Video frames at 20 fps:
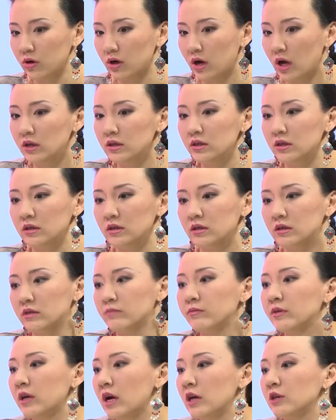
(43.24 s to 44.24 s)
раньше, если
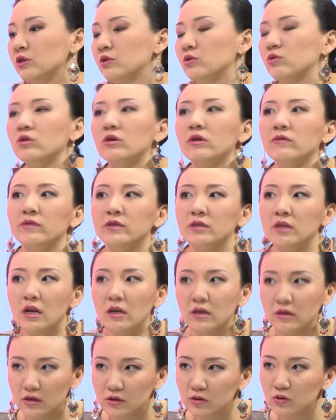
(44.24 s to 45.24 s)
мы раньше только
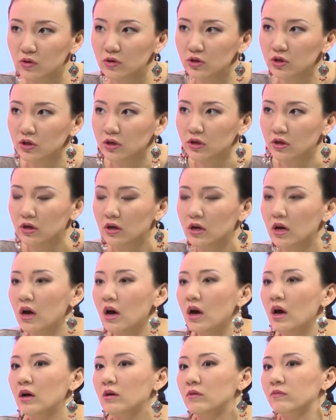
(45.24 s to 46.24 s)
вязали носочки,
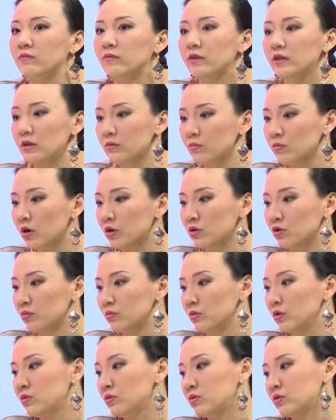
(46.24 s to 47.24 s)
в этом году
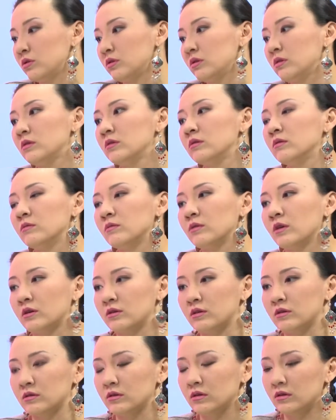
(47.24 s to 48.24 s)
мы уже,
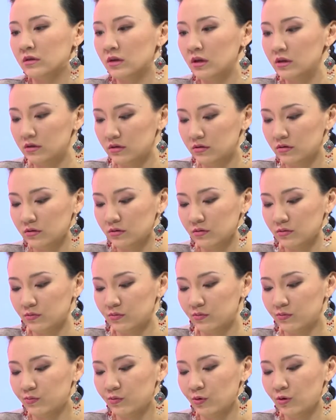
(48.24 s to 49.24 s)
как-то сказать, э,
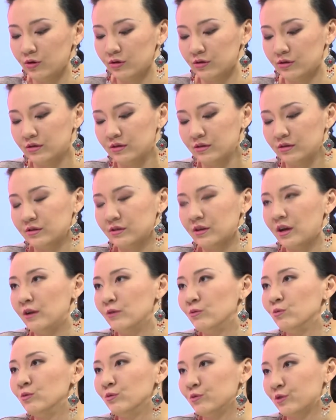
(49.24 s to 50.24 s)
более
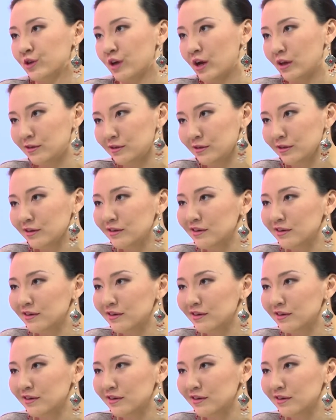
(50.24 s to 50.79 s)
стали улучшаться.